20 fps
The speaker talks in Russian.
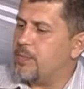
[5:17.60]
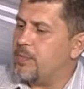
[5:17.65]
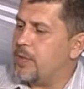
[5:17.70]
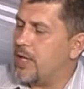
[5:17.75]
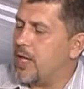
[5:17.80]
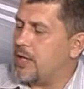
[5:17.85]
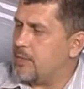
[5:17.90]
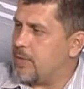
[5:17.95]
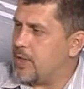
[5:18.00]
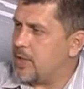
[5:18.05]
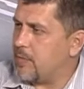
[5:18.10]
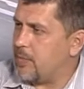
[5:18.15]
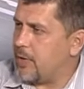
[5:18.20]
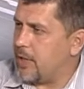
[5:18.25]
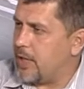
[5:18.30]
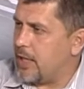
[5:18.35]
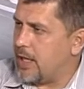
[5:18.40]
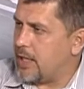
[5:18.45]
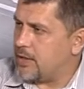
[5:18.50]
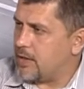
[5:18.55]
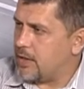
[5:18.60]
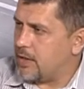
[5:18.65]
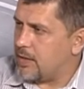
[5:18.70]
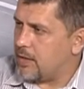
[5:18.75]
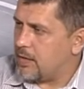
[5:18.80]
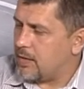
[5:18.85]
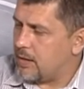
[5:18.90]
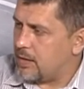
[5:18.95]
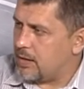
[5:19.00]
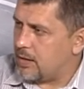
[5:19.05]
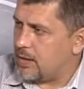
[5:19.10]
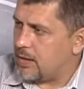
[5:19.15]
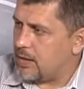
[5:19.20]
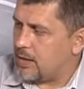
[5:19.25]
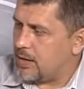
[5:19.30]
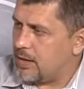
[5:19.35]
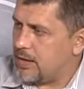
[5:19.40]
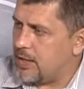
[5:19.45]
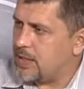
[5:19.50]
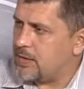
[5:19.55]
план мероприятий?
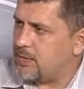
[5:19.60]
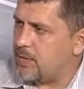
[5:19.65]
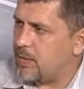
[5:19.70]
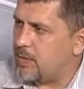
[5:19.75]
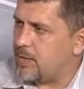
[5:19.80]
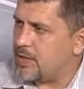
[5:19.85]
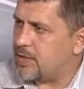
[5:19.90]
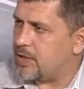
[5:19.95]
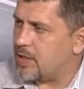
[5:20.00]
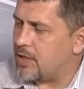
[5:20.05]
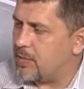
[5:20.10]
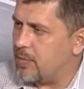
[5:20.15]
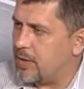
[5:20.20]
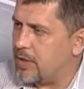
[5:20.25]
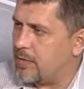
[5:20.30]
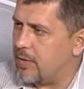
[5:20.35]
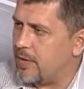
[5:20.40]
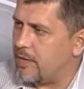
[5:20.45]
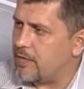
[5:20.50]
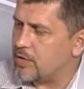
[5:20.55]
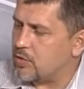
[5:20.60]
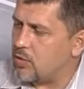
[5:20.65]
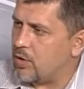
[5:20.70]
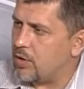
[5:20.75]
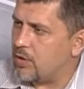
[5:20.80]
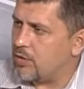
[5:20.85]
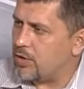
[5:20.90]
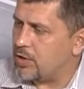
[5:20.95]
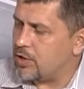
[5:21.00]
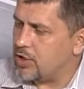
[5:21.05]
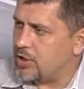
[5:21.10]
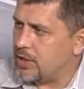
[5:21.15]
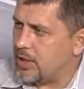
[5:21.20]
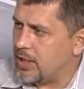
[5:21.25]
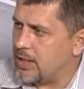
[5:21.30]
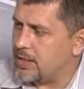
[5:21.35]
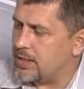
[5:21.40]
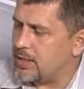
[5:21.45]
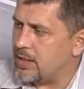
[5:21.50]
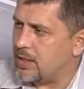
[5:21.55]
А, а, есть приблизительно да. понимание, во сколько он
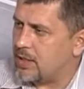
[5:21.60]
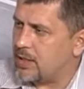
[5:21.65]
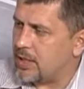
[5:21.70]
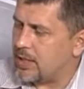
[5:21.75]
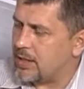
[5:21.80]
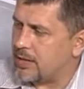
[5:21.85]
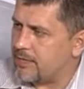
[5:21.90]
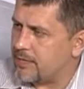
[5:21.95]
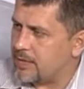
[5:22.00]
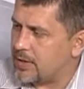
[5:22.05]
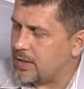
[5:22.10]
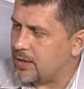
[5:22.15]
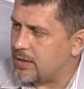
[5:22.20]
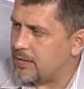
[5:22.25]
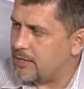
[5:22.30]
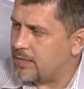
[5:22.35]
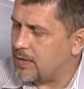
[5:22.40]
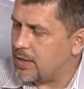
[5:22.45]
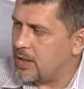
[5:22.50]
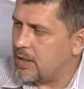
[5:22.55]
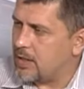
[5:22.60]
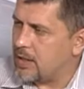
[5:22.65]
начинается и когда, когда финал?